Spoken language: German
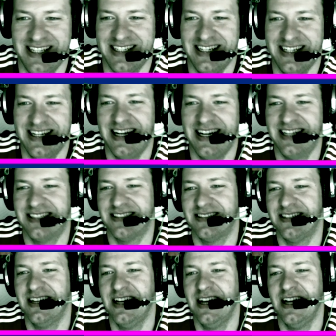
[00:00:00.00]
Ne?
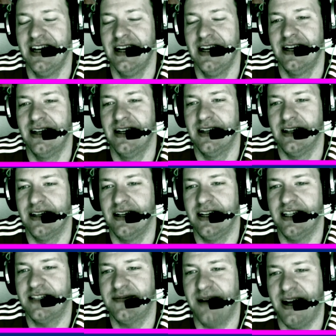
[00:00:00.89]
Also,
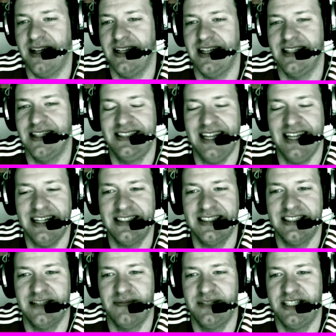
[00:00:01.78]
es waren
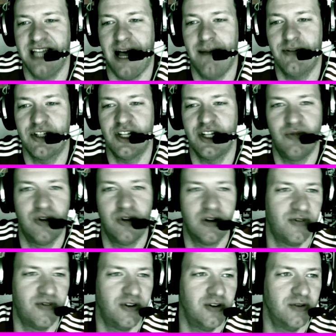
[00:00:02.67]
76 Abstimmungen
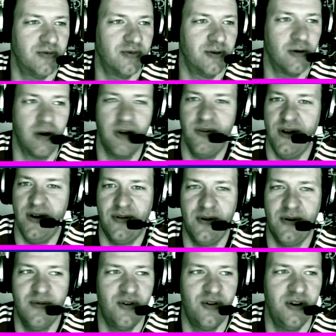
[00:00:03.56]
von ungefähr
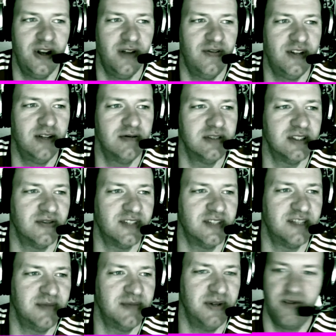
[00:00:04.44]
500 Views auf
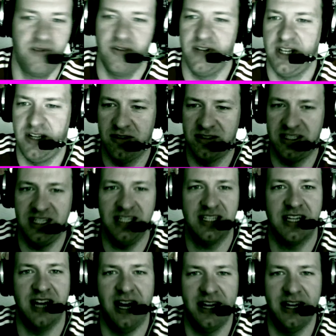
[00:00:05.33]
diesem Infovideo, sehe ich
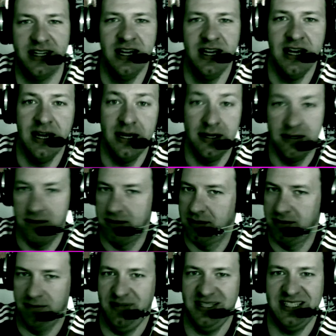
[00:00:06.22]
gerade.
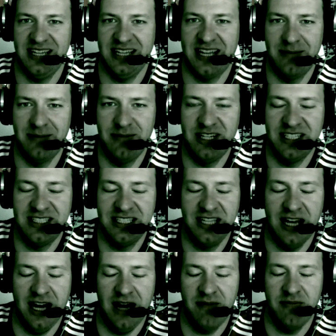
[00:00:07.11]
Besser kann man es
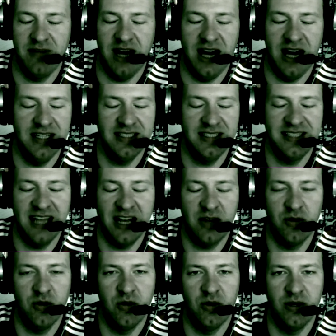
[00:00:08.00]
nicht haben. Alles
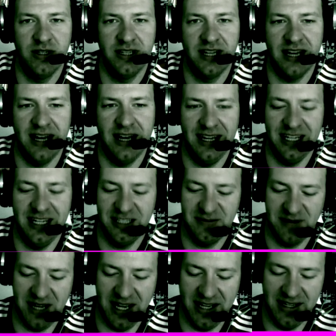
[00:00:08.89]
Taco und es
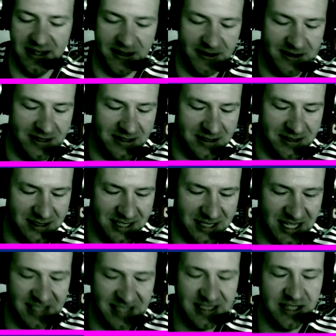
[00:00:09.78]
war eine
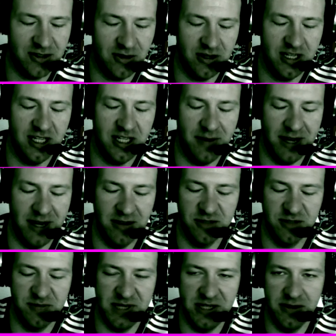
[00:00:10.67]
sehr, sehr deutliche
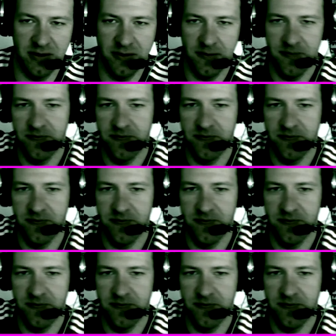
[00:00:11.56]
Meinungsbildung.